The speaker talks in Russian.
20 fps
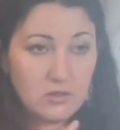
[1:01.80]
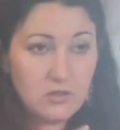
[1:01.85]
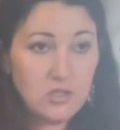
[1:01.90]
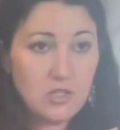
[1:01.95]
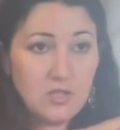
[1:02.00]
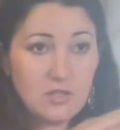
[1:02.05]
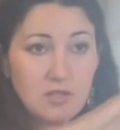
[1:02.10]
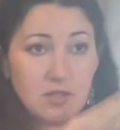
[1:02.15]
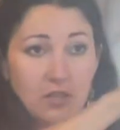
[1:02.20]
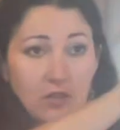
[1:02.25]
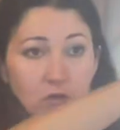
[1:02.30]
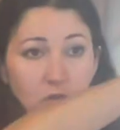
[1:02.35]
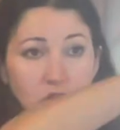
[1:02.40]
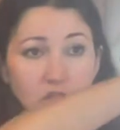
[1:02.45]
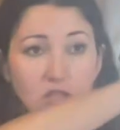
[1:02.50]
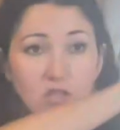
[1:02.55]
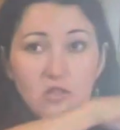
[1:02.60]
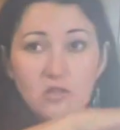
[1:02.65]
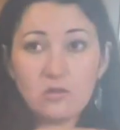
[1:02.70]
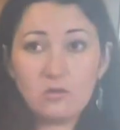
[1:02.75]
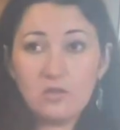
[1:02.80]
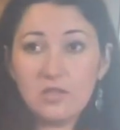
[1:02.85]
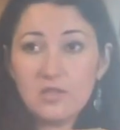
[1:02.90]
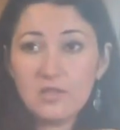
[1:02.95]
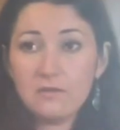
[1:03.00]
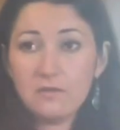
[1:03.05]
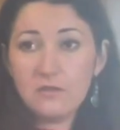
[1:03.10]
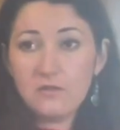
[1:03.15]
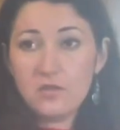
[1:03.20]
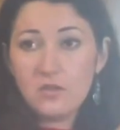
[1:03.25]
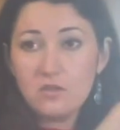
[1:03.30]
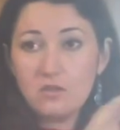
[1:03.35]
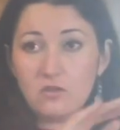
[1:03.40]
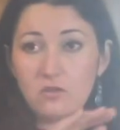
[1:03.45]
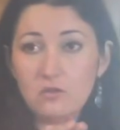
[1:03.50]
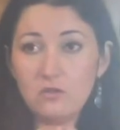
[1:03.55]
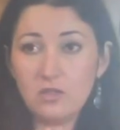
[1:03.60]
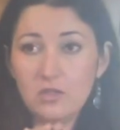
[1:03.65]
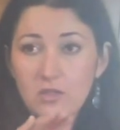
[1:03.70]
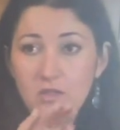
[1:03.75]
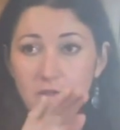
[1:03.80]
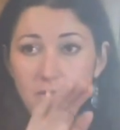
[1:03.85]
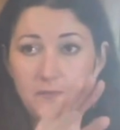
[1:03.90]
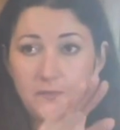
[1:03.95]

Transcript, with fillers: через ладошки, струится во все стороны.